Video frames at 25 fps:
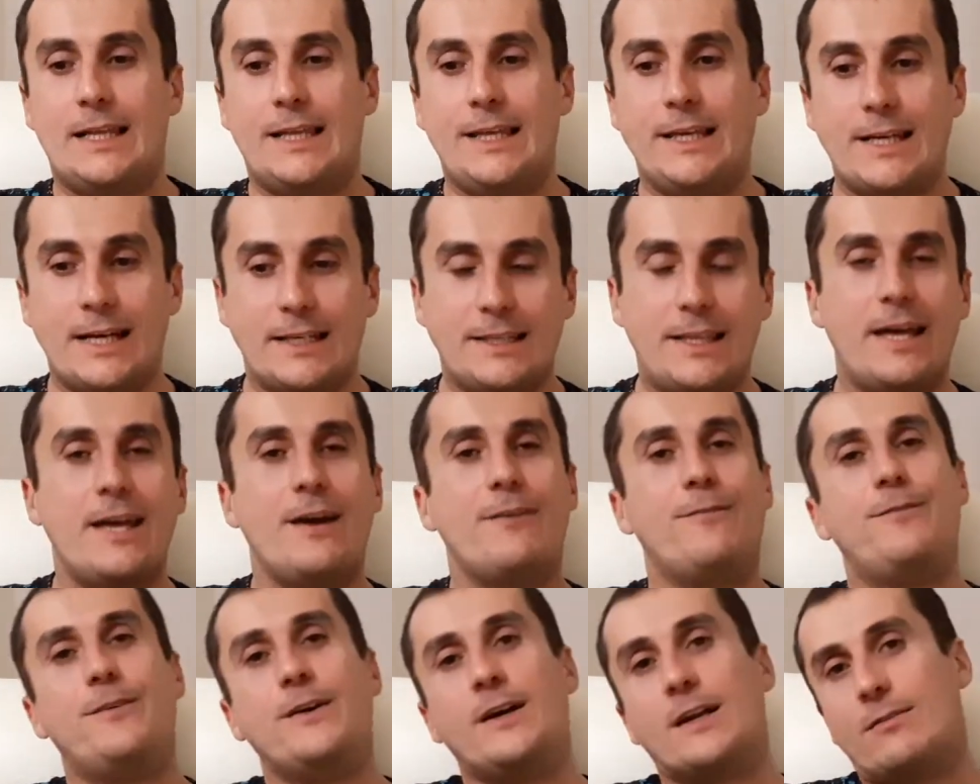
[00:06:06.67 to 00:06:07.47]
И когда
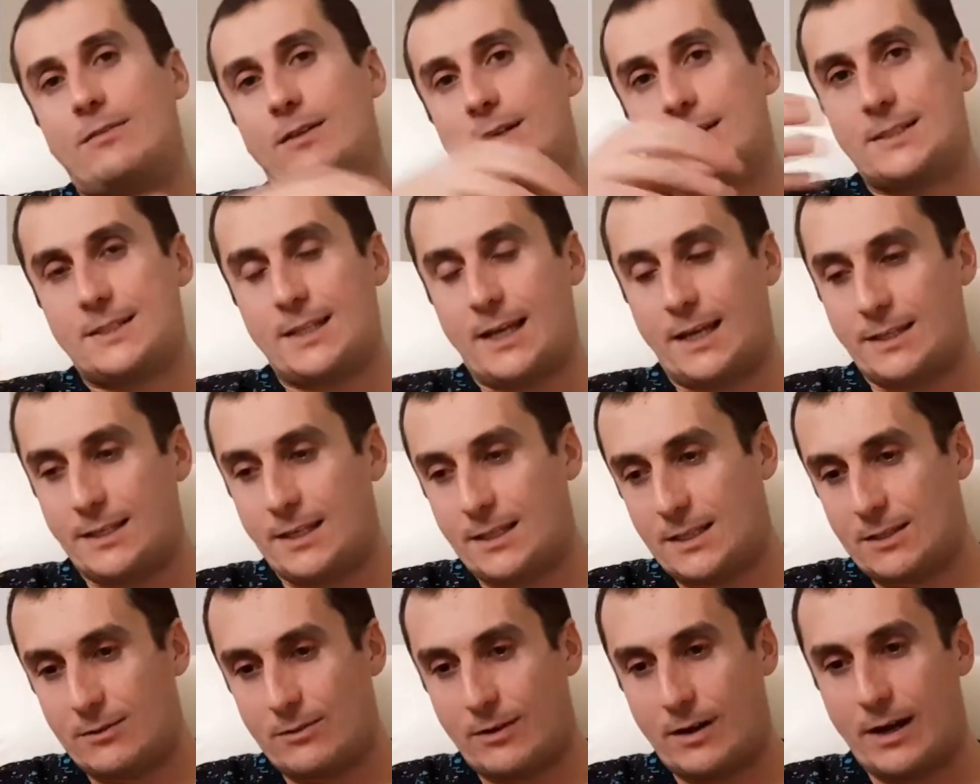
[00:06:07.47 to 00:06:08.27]
я вырвался от
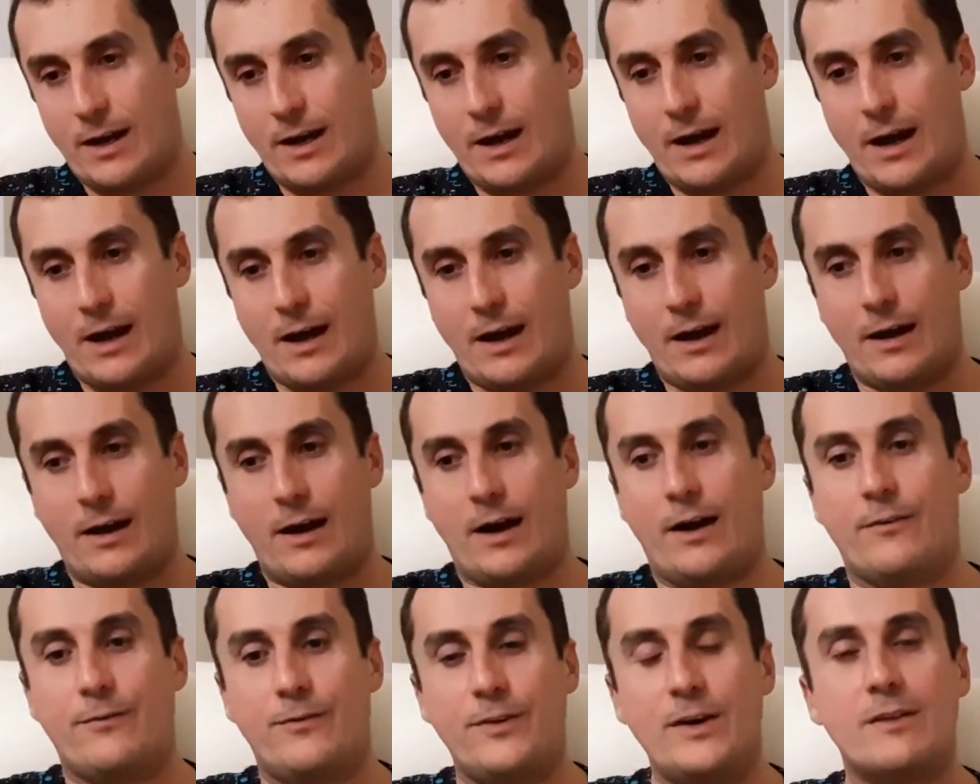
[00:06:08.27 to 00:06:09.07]
этого,
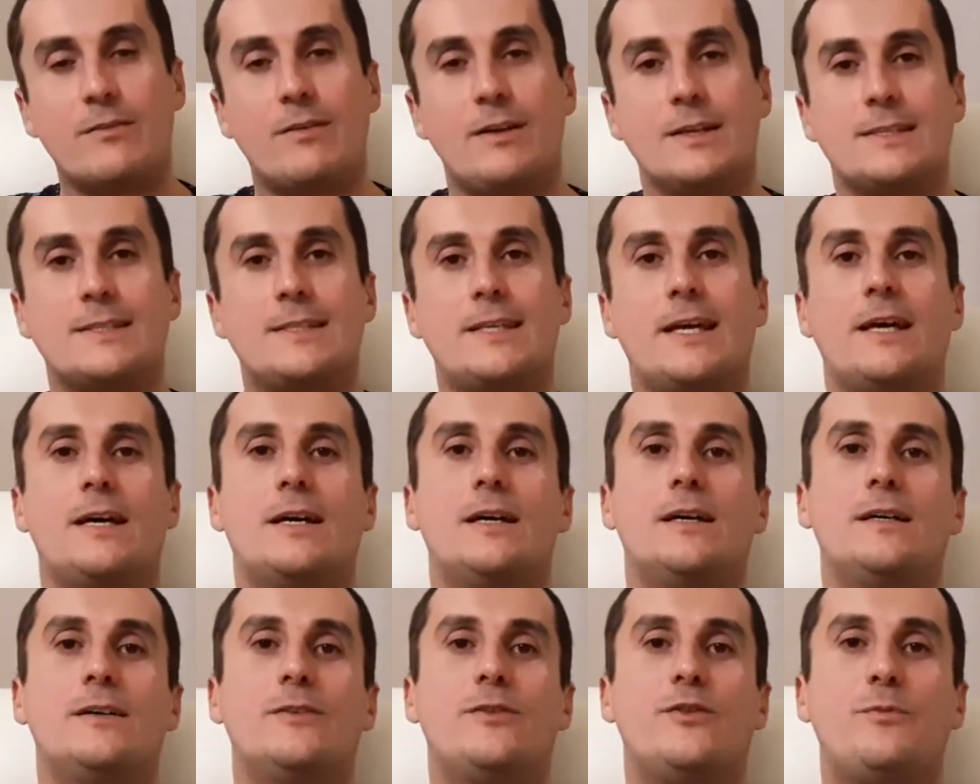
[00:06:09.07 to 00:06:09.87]
а, а, вырвался
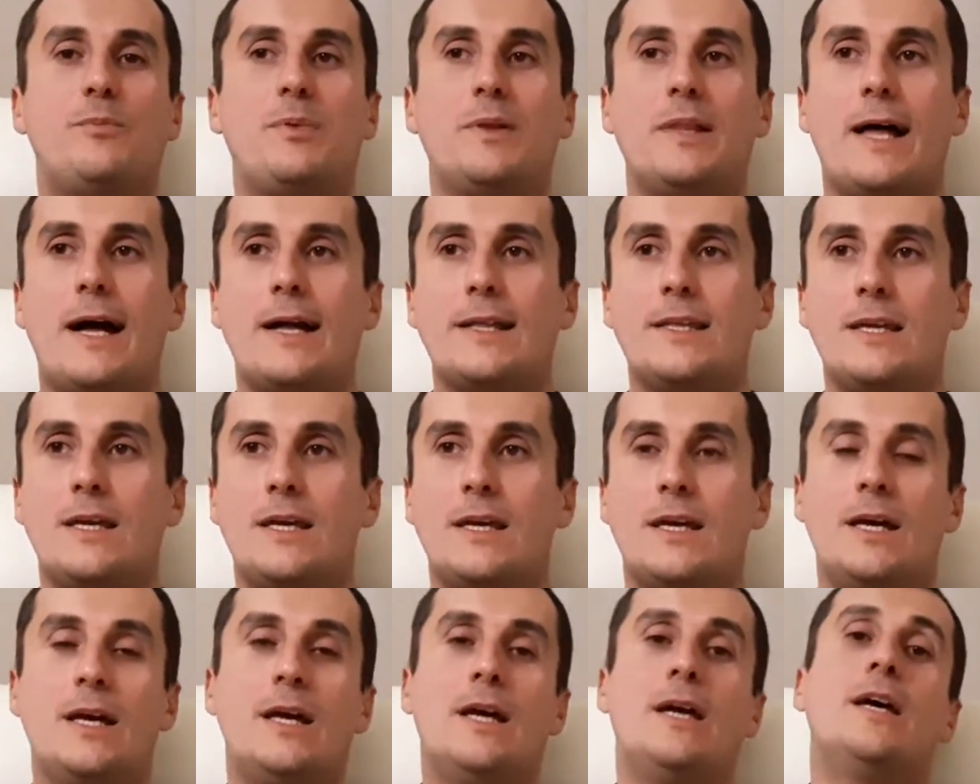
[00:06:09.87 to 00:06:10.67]
в
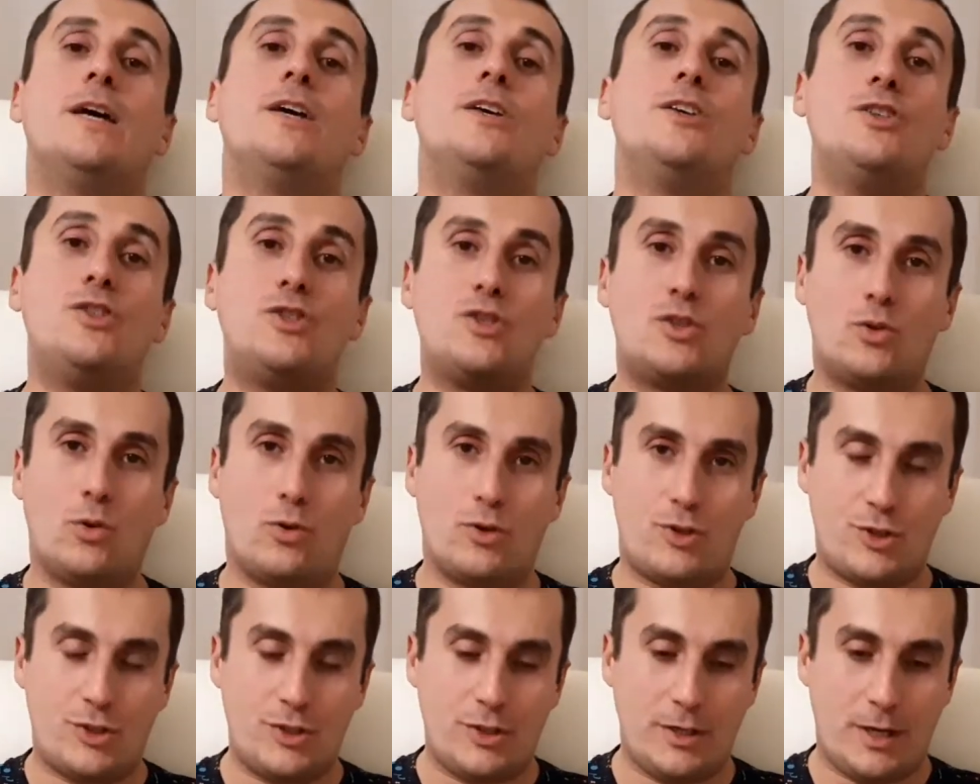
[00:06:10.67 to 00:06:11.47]
плане
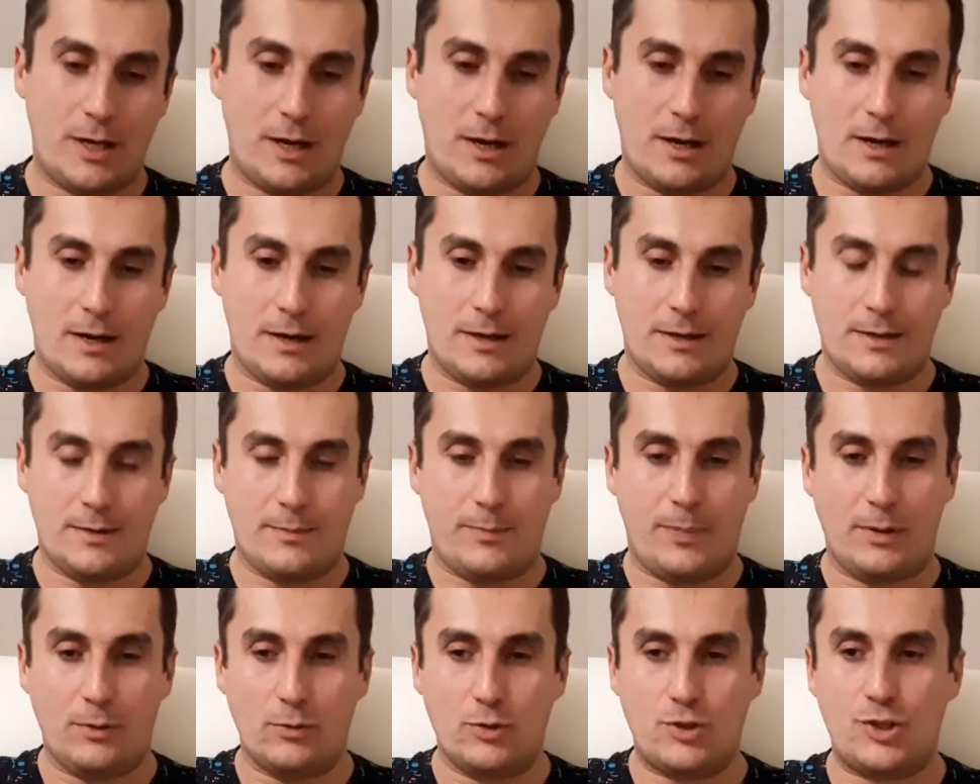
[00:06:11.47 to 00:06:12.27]

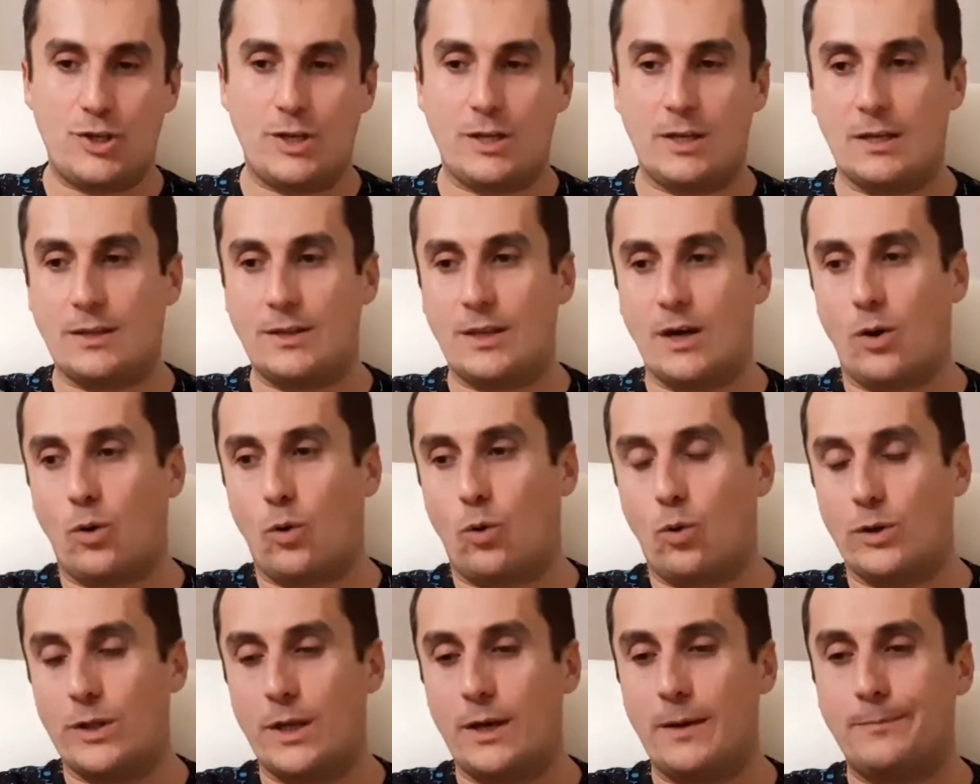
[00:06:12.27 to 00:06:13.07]
источника получения
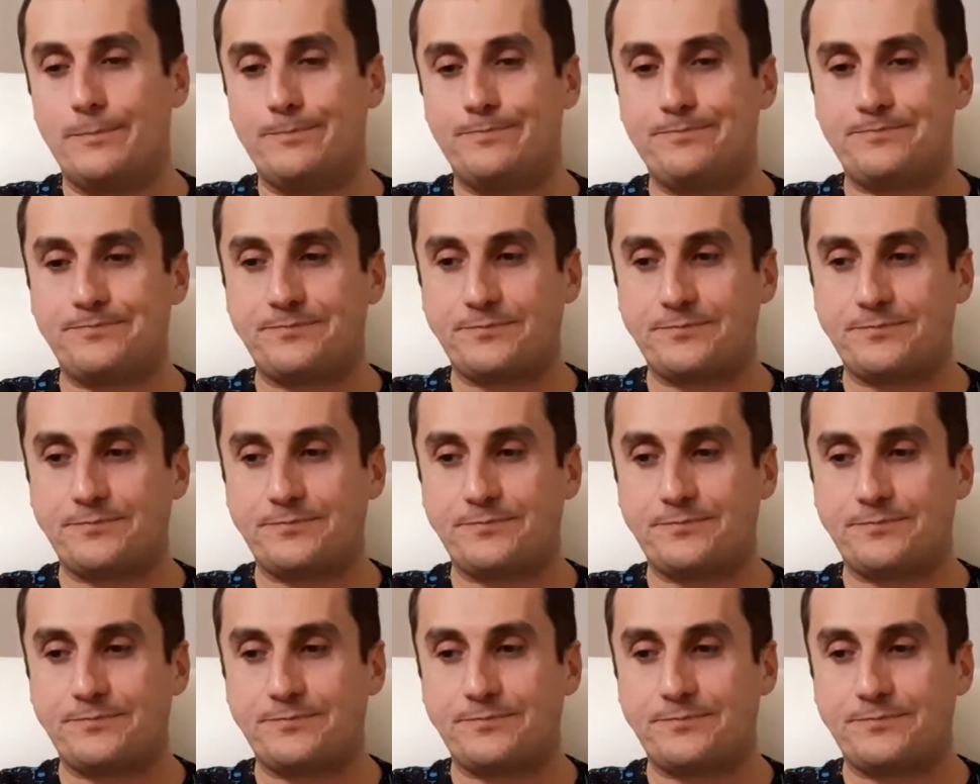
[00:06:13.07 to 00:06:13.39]
дохода,